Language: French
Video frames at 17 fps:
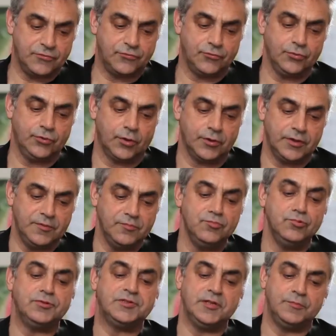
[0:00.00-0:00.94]
vu dans les
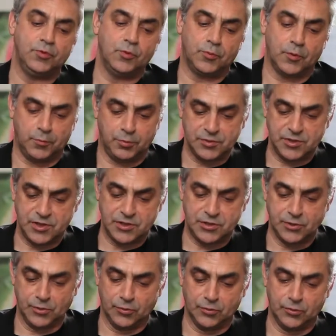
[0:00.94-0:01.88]
multiples
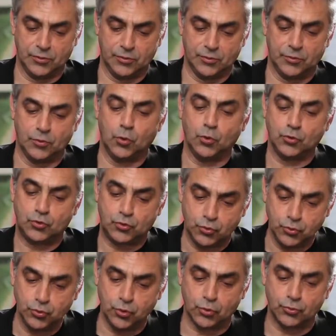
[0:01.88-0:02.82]
propositions euh,
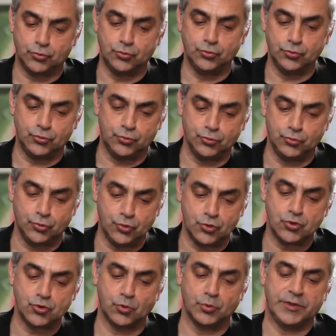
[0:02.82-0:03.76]
autour du,
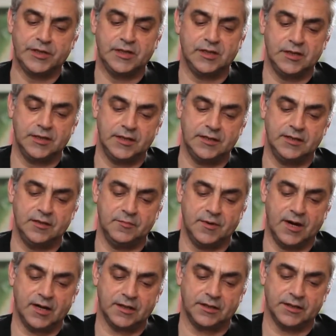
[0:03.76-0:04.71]
son et, des
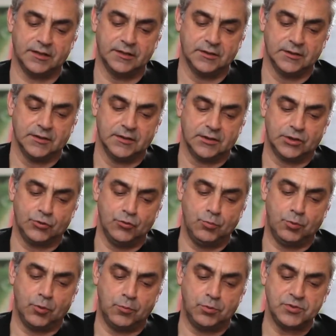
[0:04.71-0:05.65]
marques hein, que
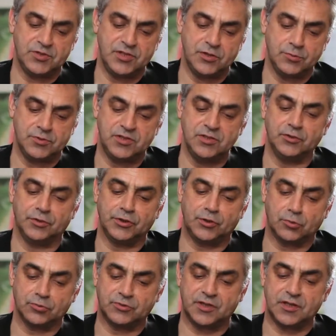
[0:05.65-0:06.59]
vous proposiez aussi dans
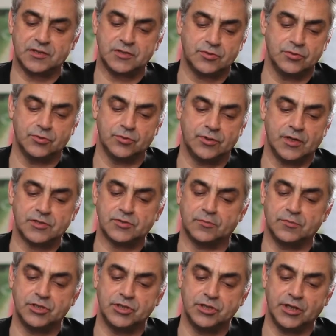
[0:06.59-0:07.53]
les contextes
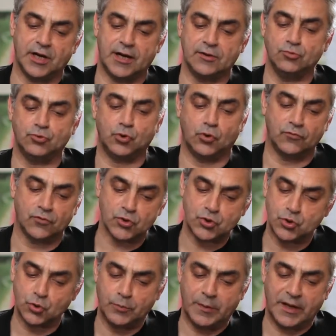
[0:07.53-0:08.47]
d'assemblée générale ou de
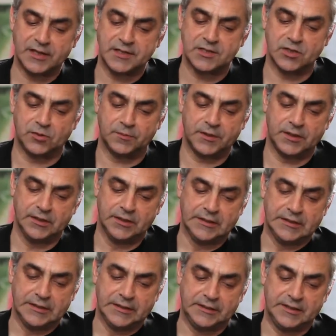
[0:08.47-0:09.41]
convention par exemple
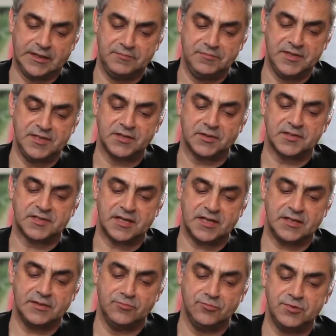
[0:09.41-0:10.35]
des mises en
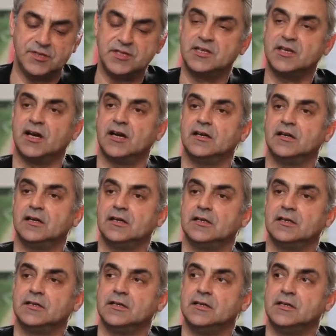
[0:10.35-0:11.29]
scène musicales.
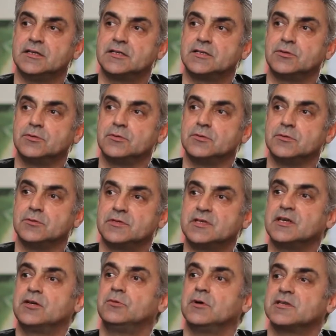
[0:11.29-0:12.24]
Est-ce que
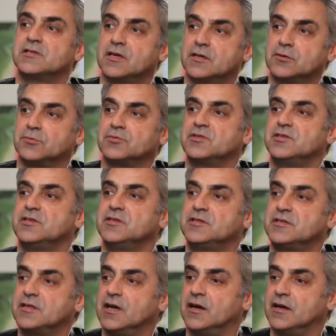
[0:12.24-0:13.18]
c'est quoi Ça
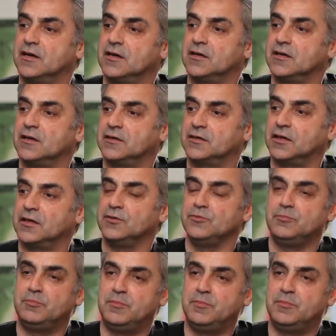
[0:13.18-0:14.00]
consiste à créer une